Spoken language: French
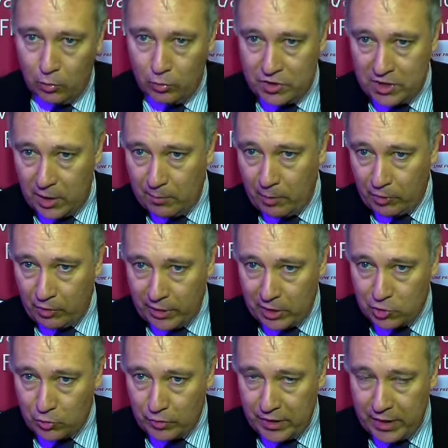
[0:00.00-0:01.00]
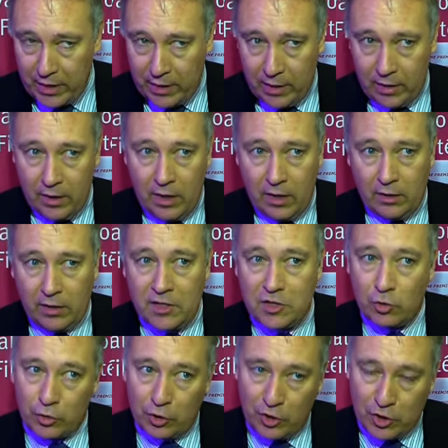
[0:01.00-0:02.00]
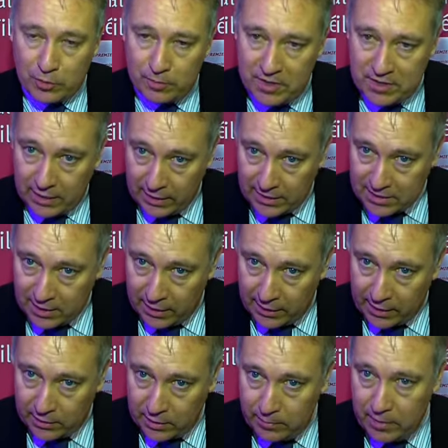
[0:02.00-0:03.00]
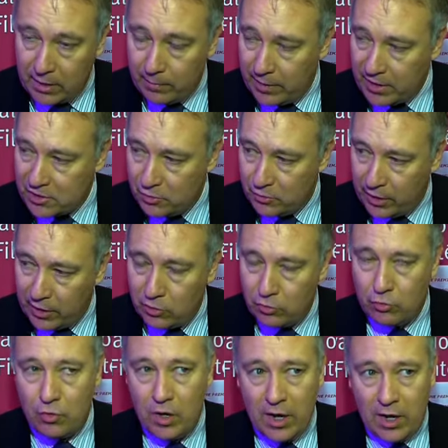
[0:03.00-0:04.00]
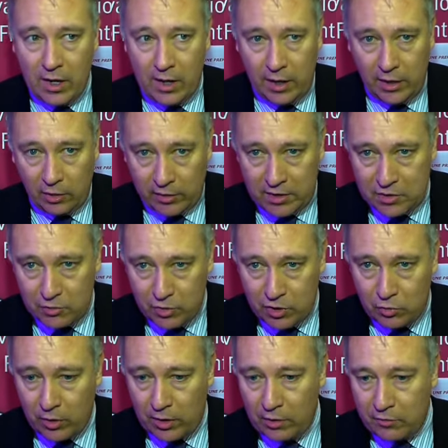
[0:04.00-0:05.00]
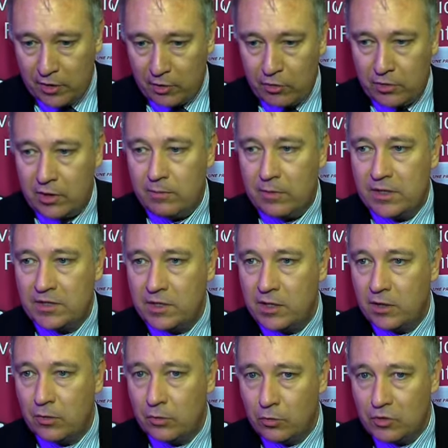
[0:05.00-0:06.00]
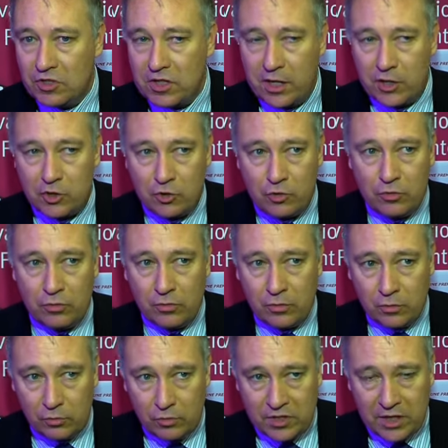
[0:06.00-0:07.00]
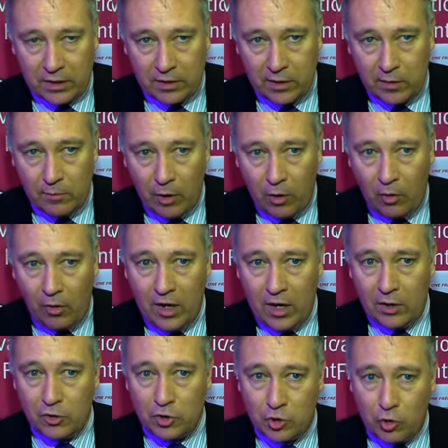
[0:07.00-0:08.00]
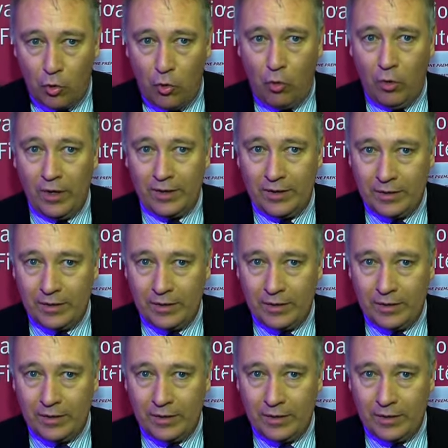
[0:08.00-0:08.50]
ou celles pendant la journée, qui sont transmises à la salle académique Place du Vintou et dans les auditoires de la faculté de médecine au CHU du Sartillement, sont